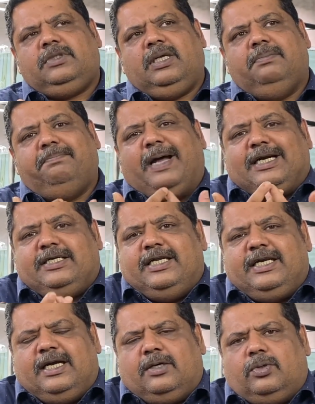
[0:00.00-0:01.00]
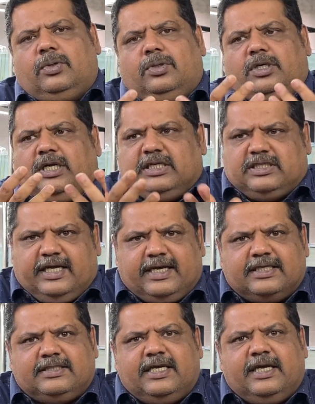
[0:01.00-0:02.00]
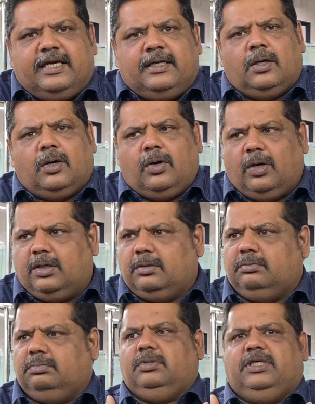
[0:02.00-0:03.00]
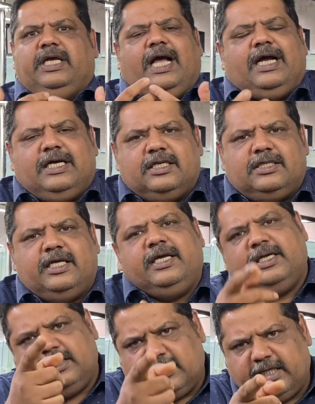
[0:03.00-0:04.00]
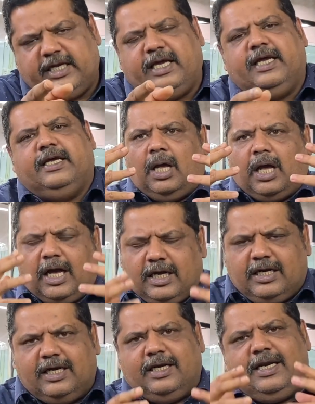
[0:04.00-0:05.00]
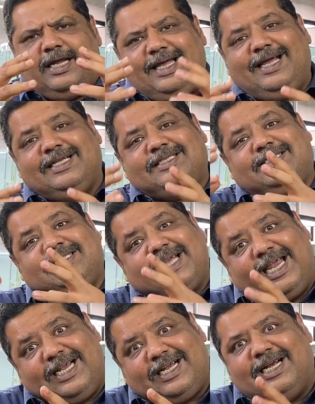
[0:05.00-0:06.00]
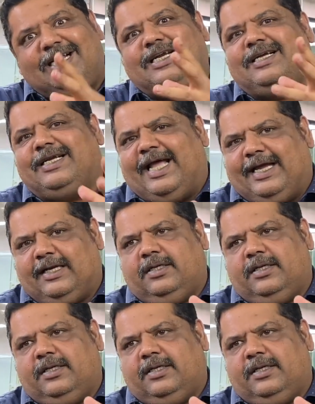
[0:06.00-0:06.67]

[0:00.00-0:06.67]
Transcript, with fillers: बैक्टीरिया को रखते कैसे हैं और क्या करते हैं देखेंगे अगर एक साइकिल्ड टैंक